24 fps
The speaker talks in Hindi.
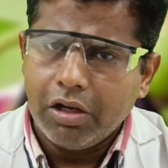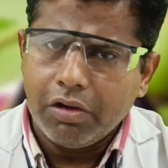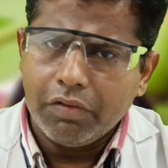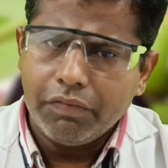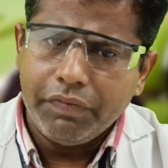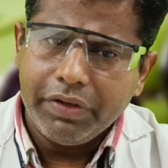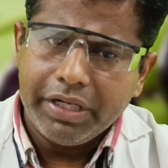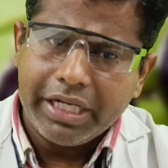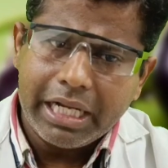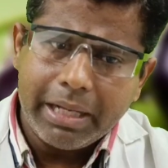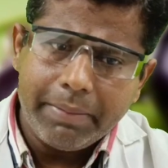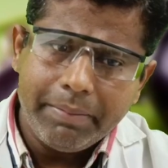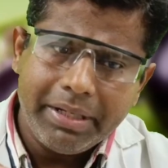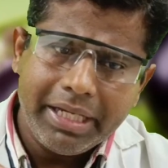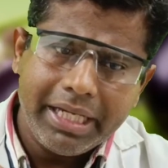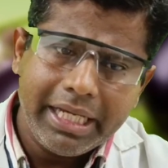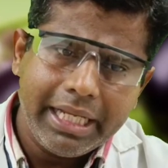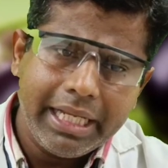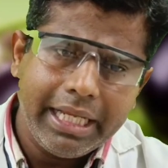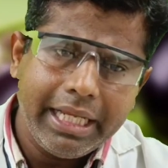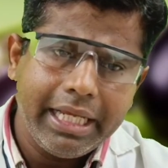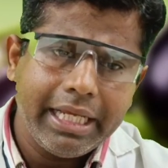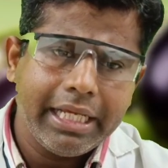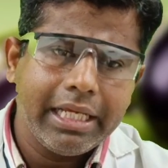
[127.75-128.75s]
और विटामिन
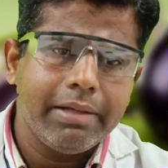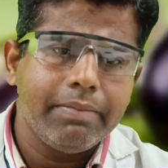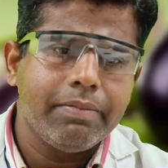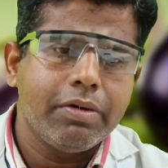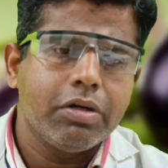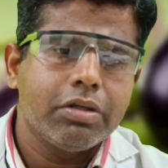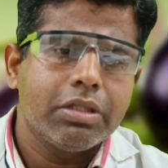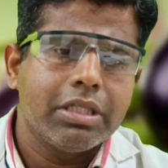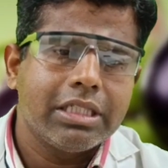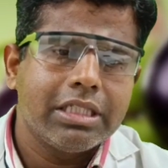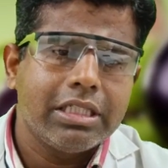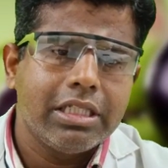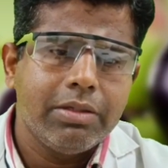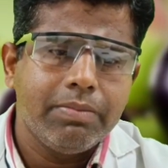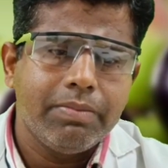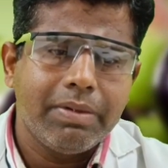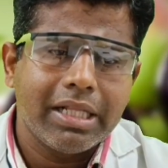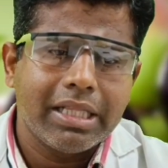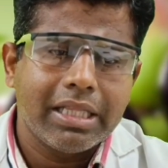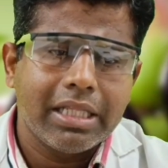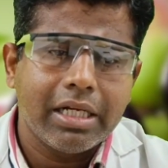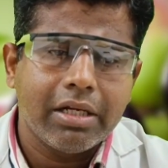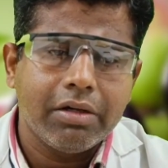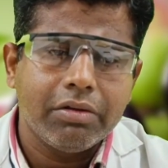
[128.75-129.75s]
ए की बहुत अच्छी
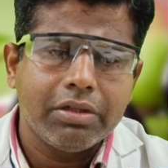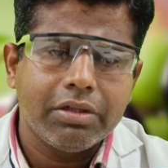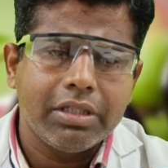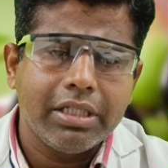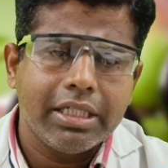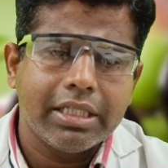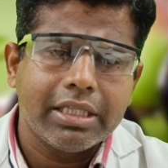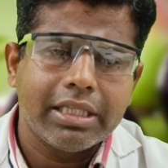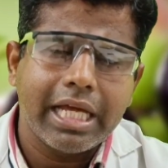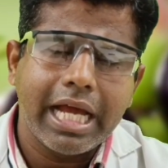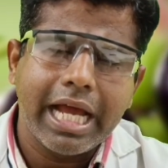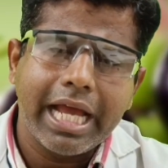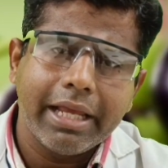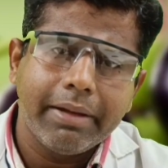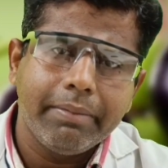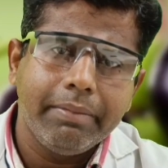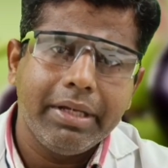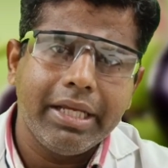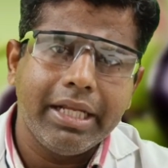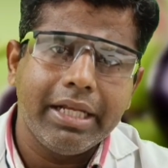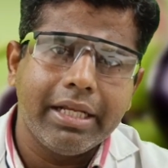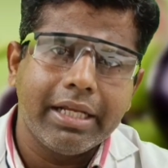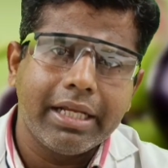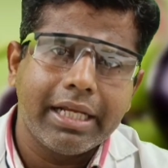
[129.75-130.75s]
मात्रा होती है
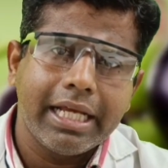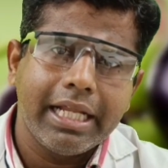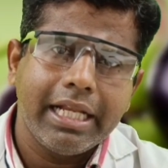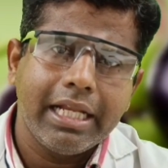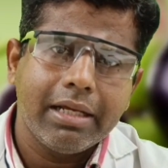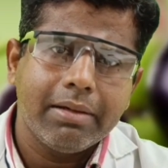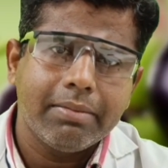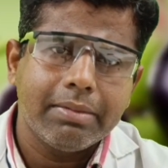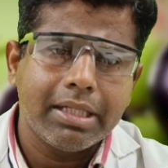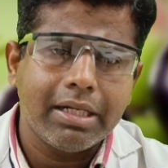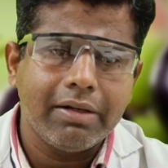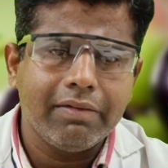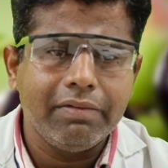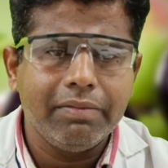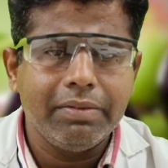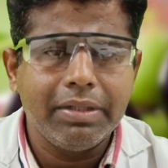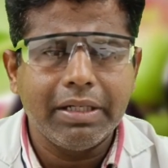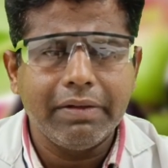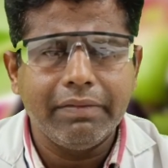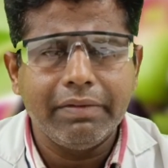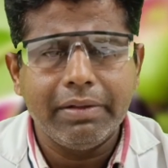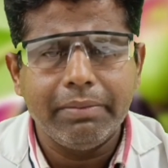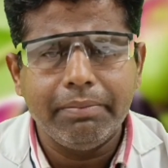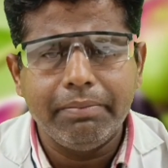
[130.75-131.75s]
थाइमिन कहने का मतलब
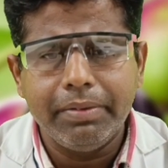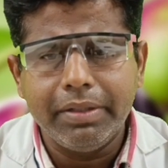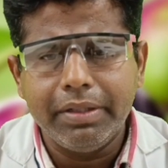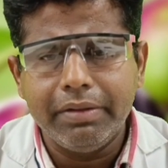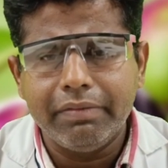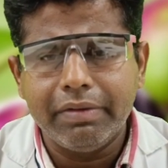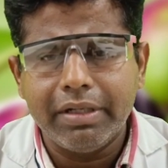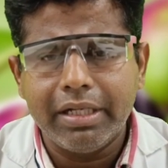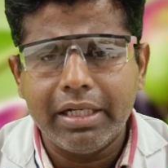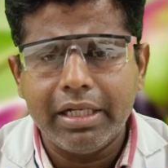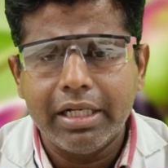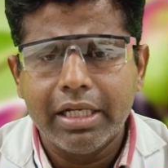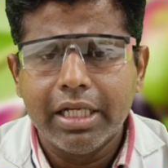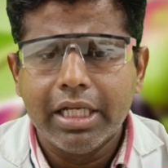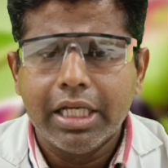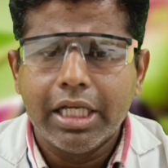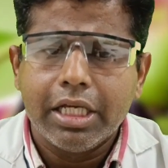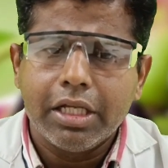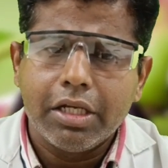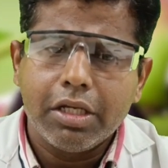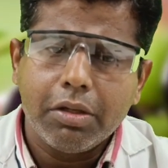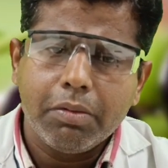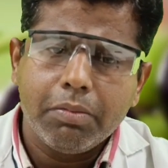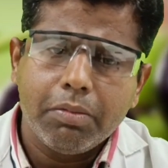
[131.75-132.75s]
विटामिन बी वन
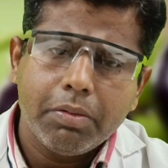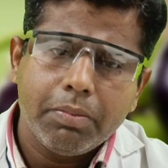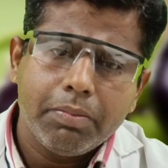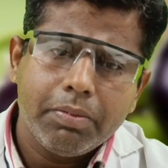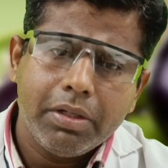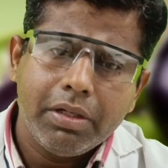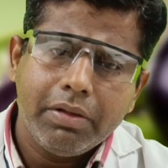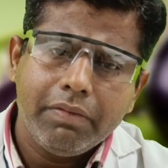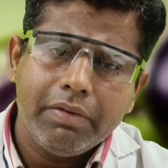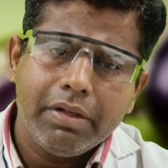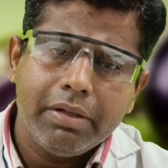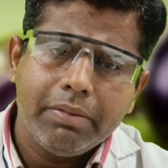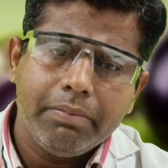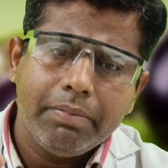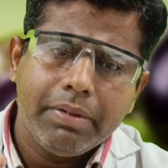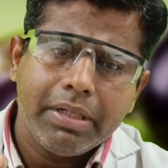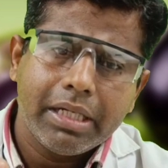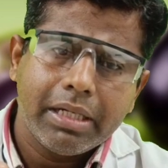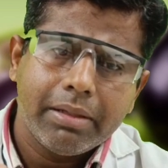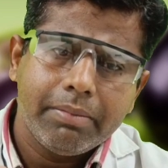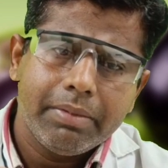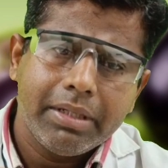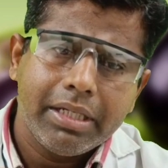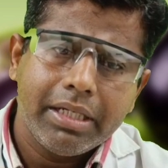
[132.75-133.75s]
रिबोफिलिविन
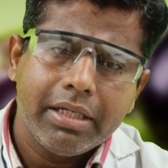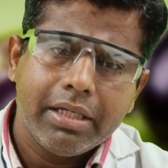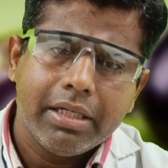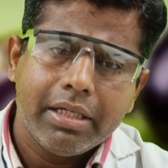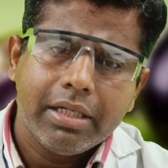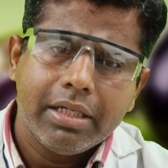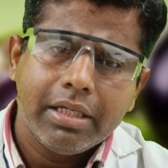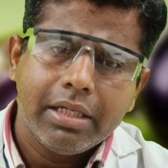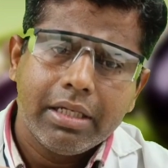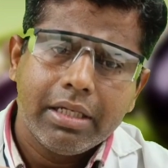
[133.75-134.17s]
विटामिन